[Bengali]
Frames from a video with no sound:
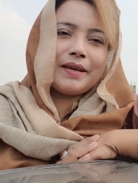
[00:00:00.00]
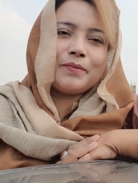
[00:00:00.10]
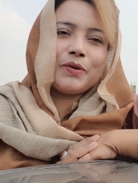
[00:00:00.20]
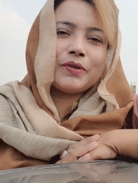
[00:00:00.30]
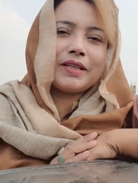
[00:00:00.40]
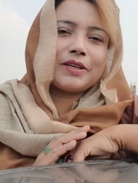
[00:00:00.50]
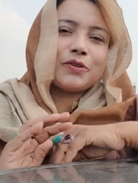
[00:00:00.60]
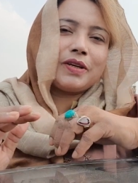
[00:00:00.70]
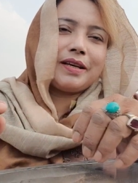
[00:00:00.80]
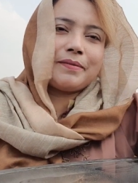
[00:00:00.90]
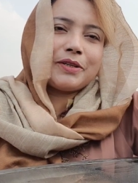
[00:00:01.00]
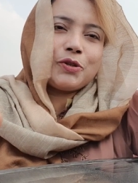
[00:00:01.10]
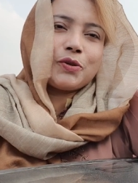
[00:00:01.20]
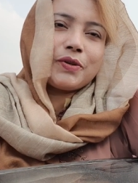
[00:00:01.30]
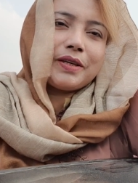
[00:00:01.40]
এই মুহূর্তে আসলে আমার
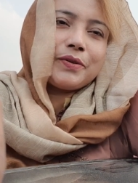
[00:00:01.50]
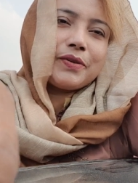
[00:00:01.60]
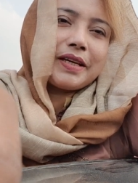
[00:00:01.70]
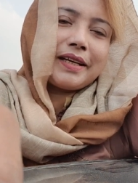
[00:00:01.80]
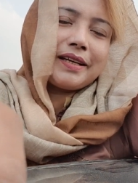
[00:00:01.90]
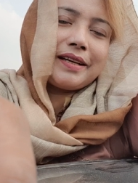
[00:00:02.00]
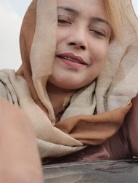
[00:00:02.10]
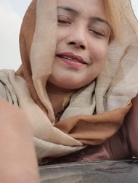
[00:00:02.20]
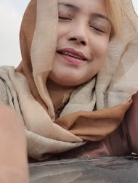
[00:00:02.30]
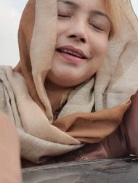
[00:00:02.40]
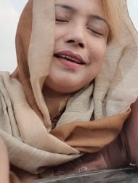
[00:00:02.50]
ছোট্ট একটু জায়গা আছে